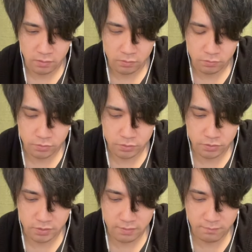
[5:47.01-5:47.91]
そし
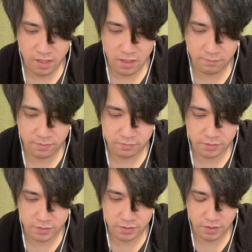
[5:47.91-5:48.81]
て、マーベル
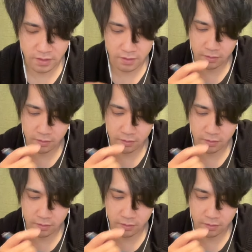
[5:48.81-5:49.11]
して、